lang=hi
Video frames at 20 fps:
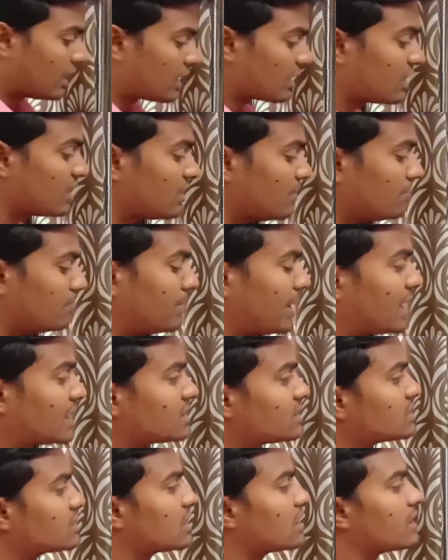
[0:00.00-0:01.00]
अगर हम
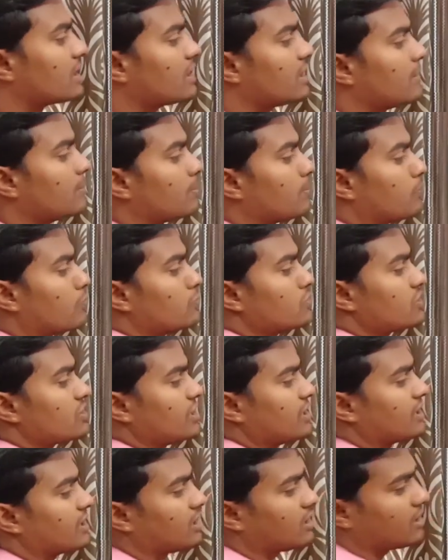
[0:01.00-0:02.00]
बात करें पोस्ट
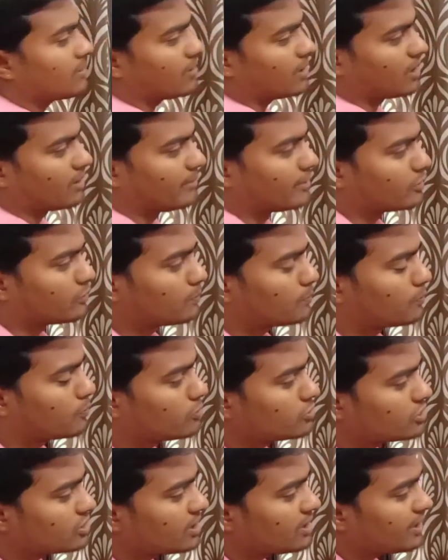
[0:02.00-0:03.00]
नेटल के बारे में तो
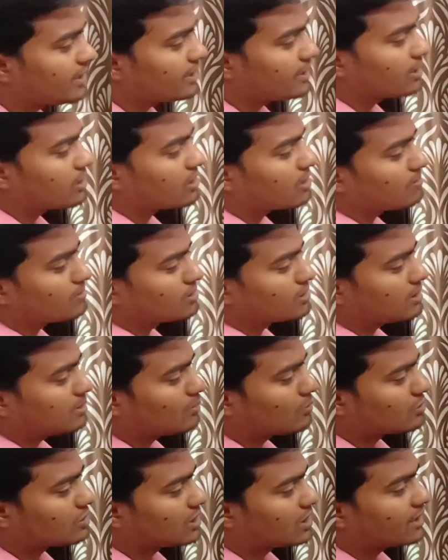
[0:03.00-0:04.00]
पोस्ट नेटल का
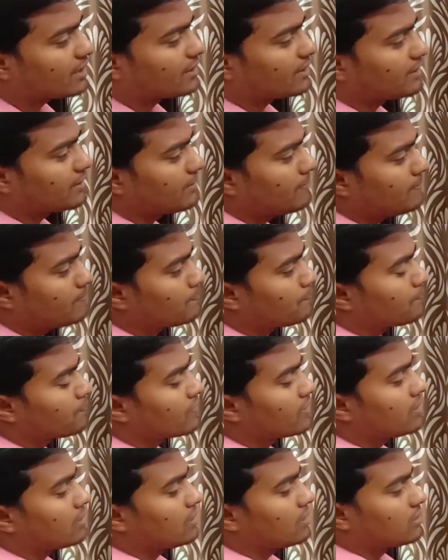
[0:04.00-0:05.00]
मतलब होता है
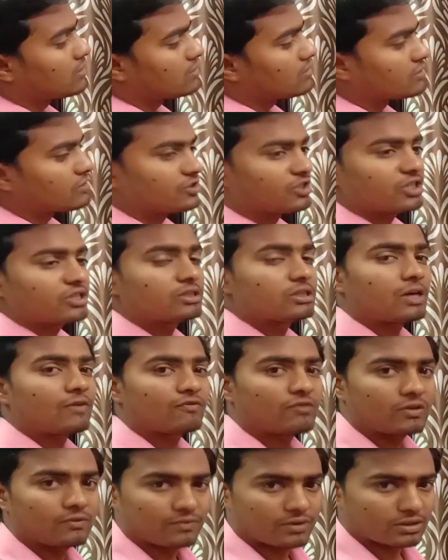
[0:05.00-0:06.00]
जस्ट
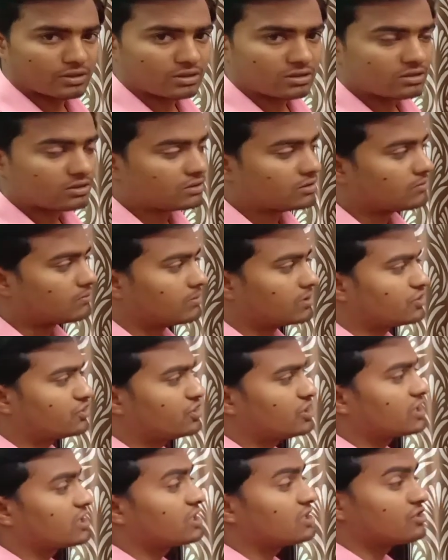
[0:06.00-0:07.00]
आफ्टर बर्थ
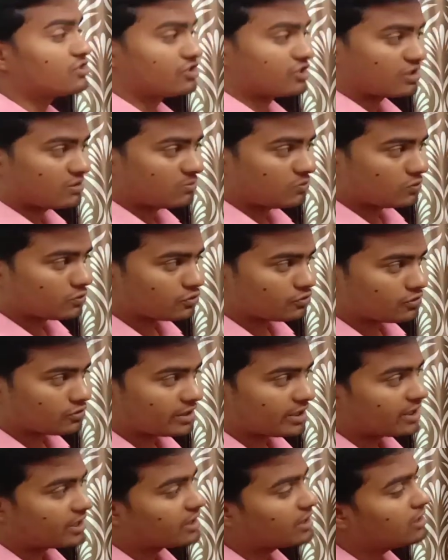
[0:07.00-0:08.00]
बच्चे का जन्म हो
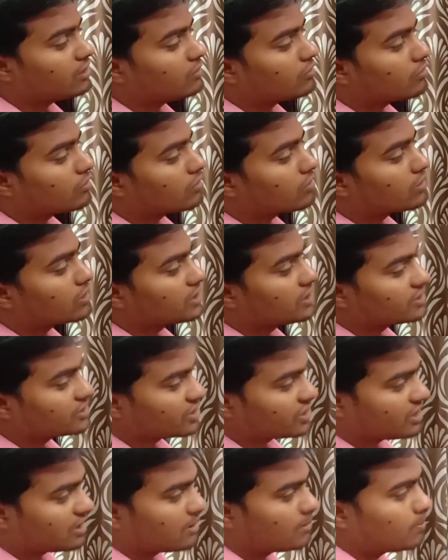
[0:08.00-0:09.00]
चुका है और
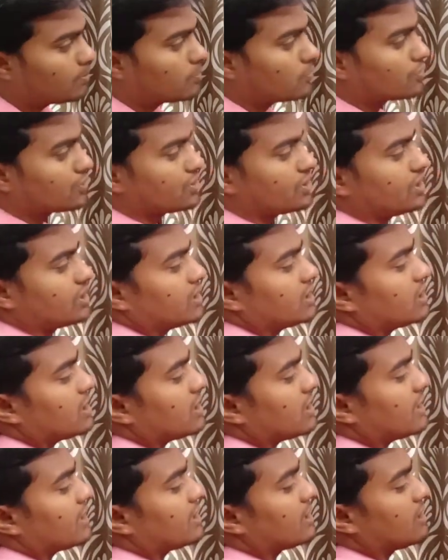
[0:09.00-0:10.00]
इसे हम पोस्ट नेटल
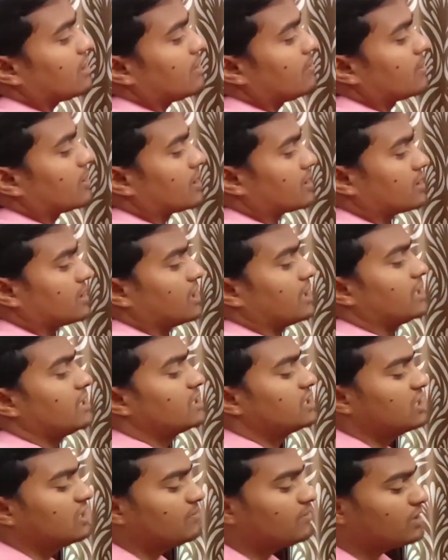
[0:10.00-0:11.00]
के कैटेगरी में रखते हैं
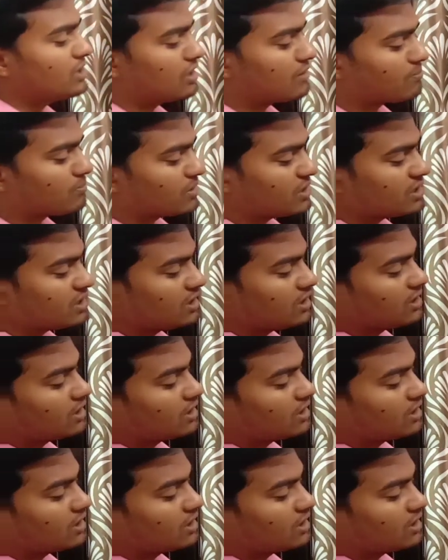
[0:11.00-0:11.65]
इसे भी हमने